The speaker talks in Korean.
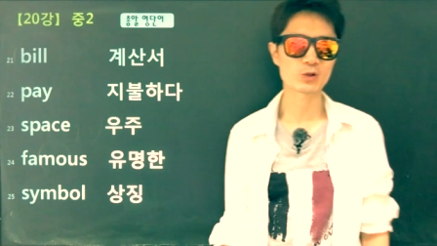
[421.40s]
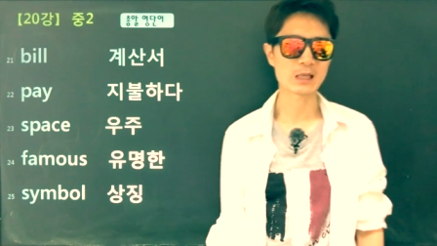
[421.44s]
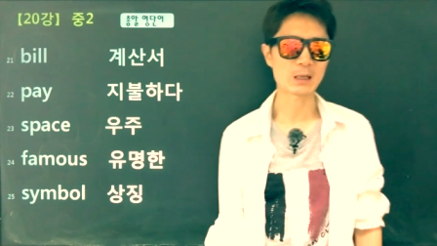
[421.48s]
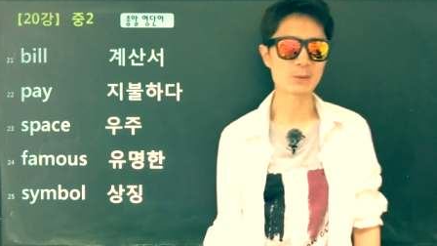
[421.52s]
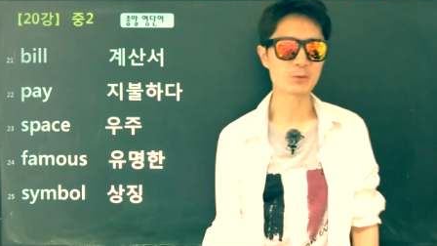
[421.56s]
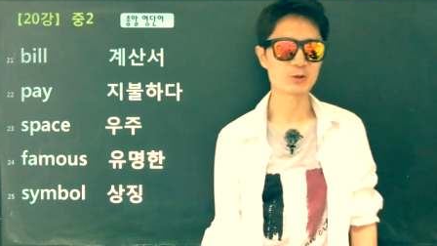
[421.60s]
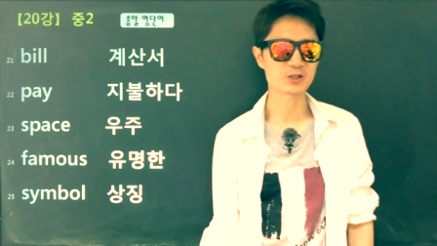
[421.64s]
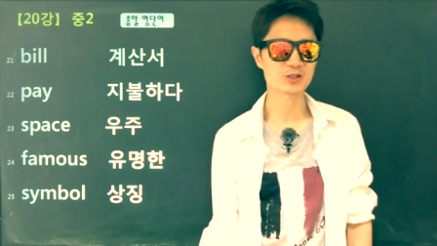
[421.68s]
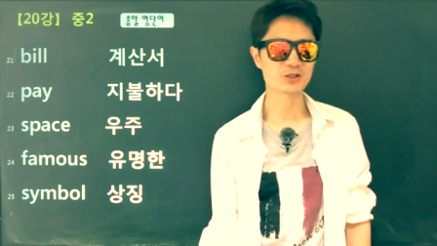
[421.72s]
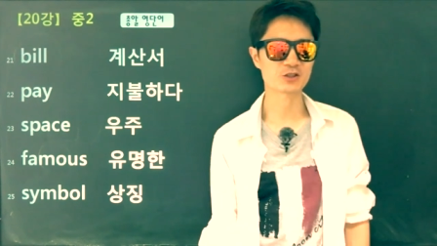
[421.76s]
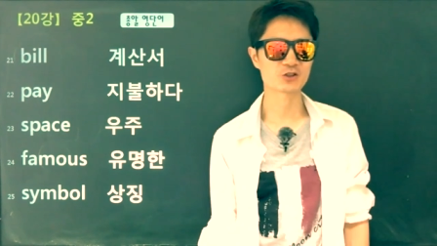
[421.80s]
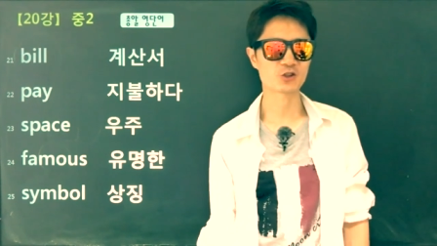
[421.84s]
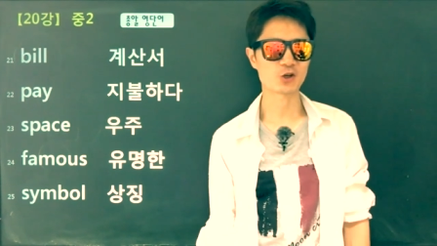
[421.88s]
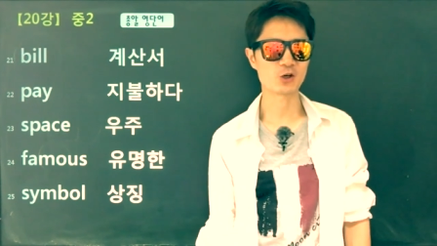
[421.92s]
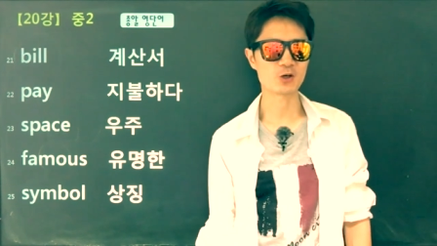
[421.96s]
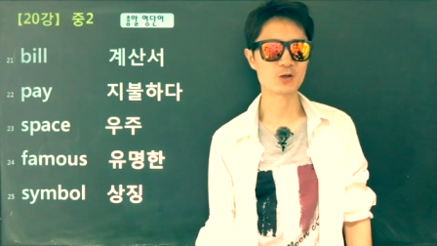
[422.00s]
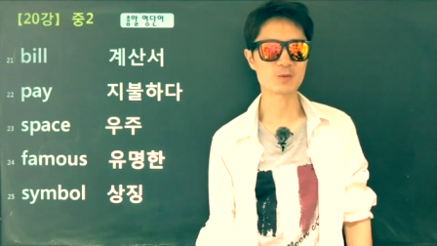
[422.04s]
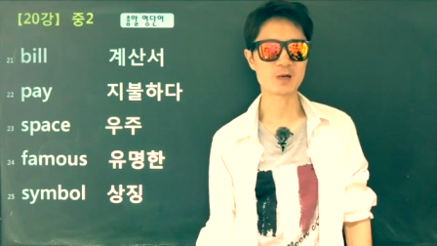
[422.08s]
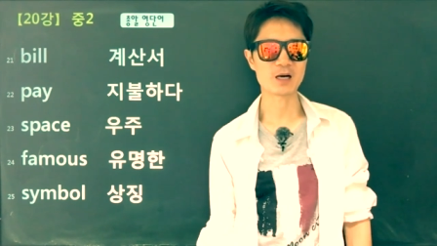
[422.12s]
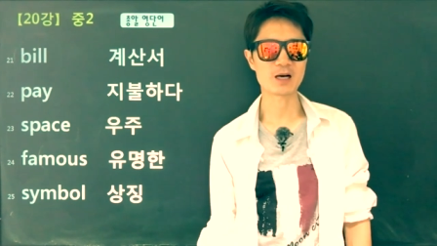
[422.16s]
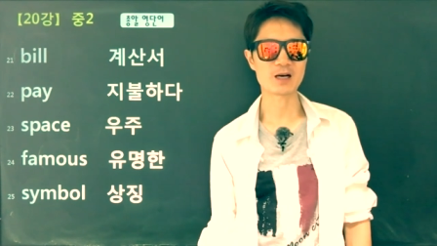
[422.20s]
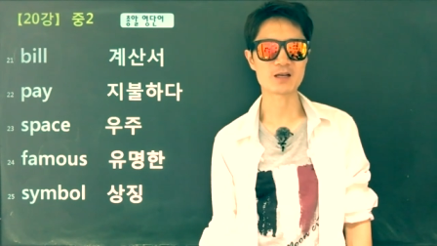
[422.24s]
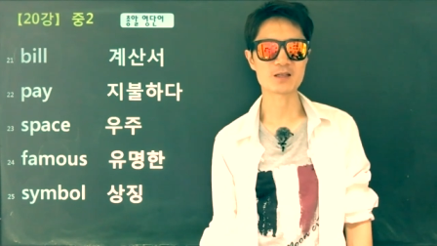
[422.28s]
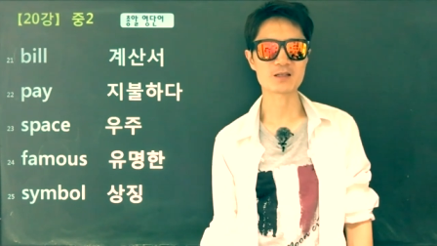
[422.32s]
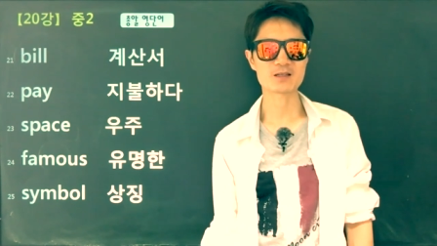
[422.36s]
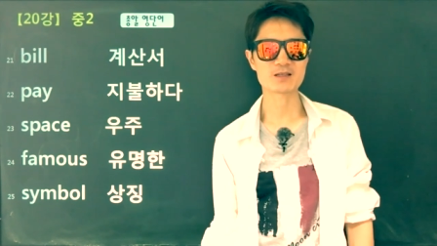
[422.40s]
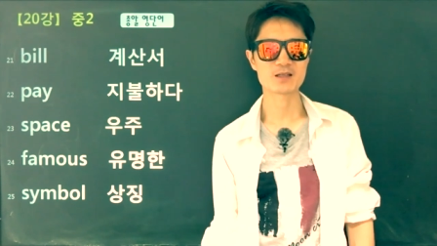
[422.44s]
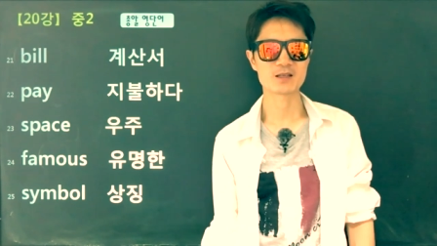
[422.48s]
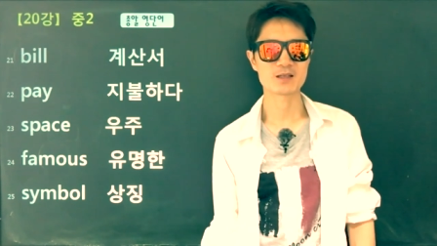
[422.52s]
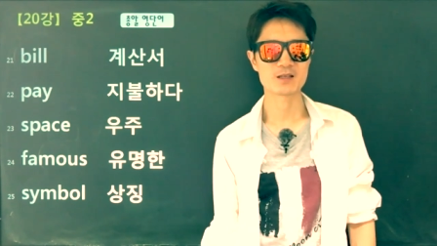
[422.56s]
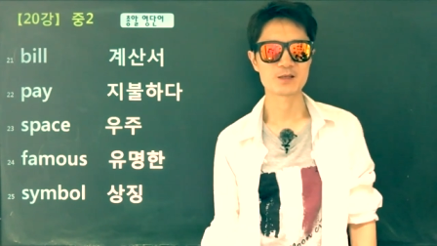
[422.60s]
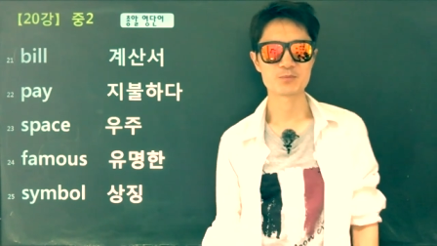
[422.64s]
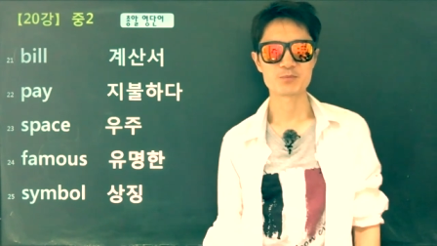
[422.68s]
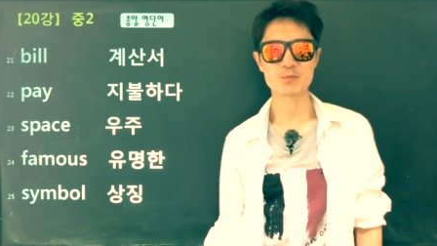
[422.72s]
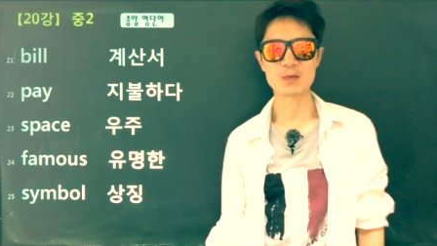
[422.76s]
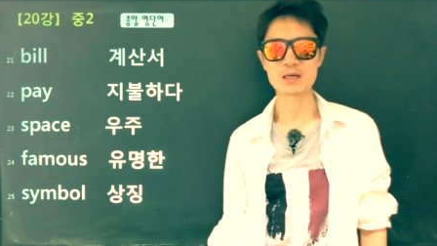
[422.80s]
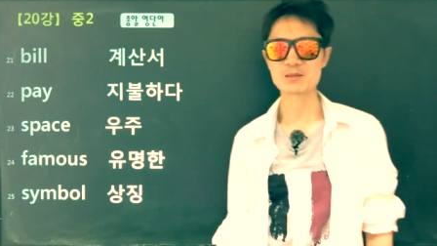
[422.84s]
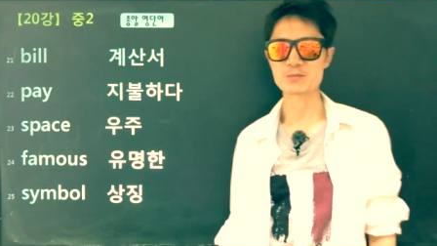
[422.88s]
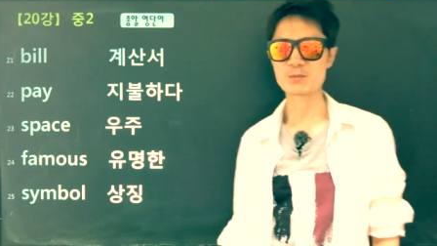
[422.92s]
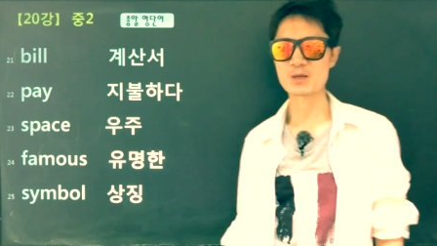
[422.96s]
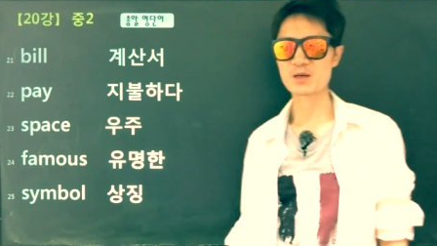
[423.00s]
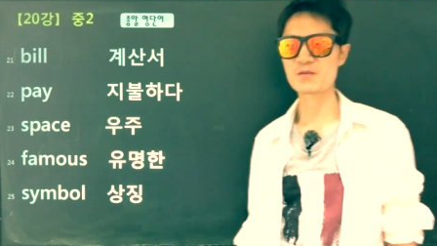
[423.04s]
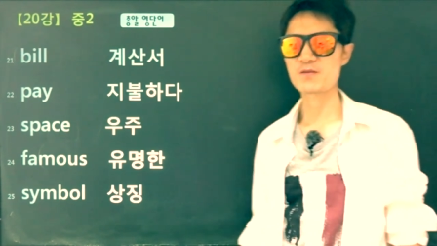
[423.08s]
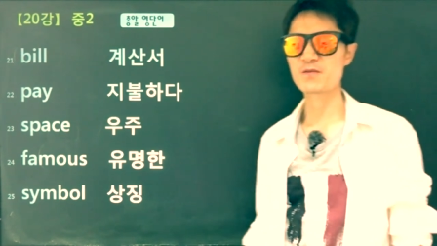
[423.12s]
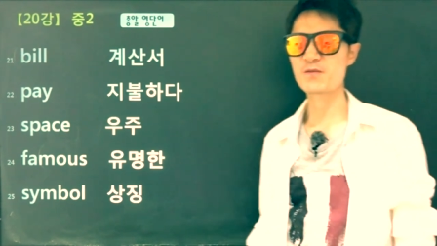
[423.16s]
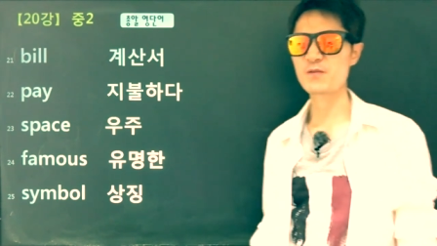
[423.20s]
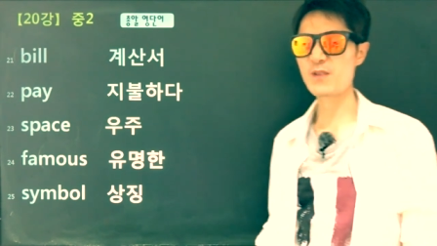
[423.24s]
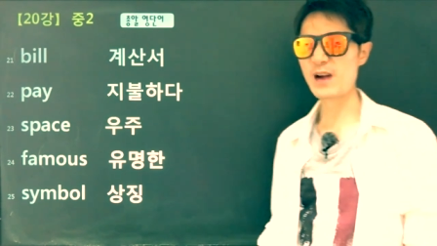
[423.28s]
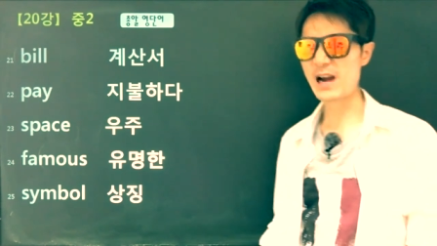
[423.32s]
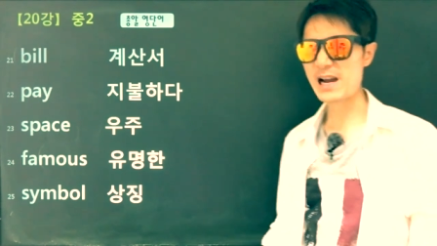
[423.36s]
나머지 절반 마지막
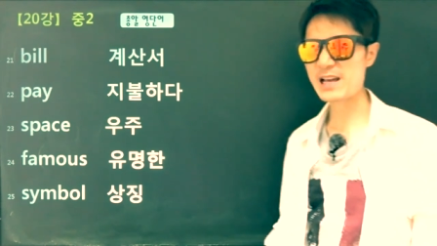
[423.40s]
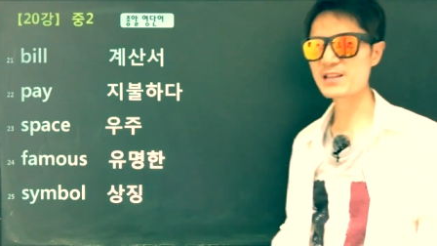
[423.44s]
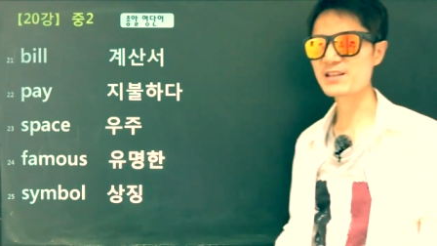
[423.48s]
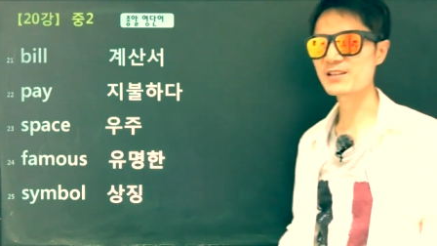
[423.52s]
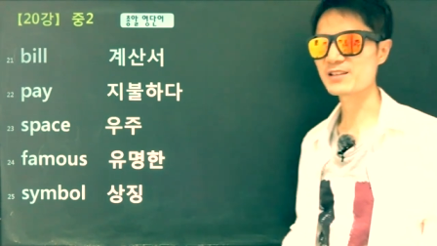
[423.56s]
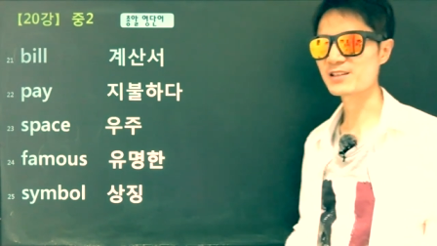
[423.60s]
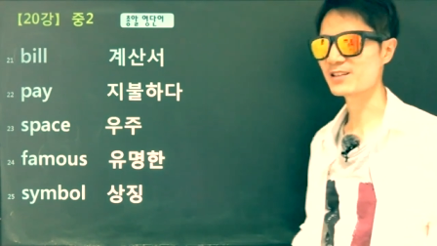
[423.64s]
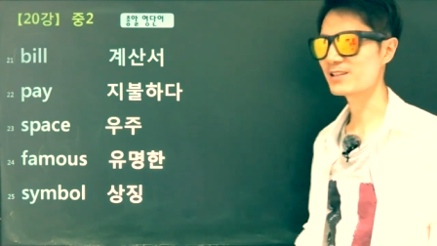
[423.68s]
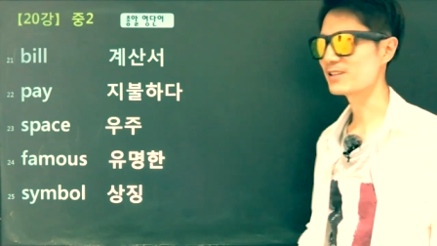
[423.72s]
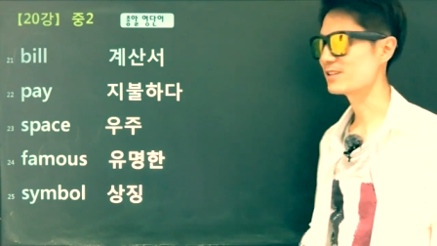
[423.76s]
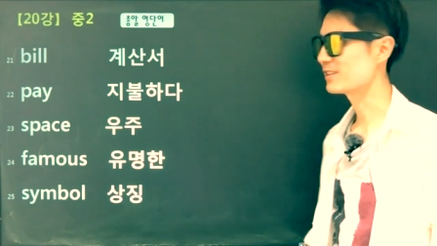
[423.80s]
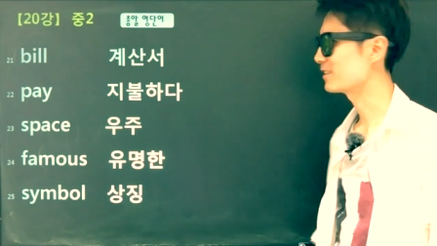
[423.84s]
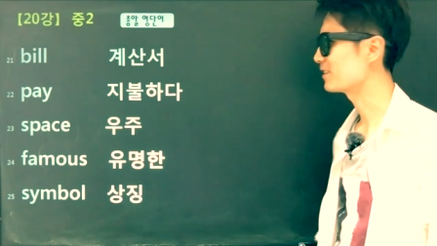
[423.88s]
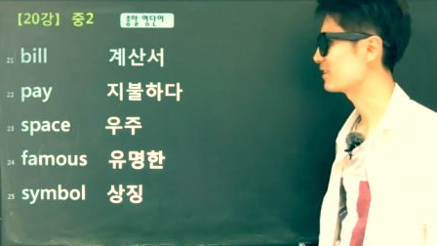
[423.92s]
파이널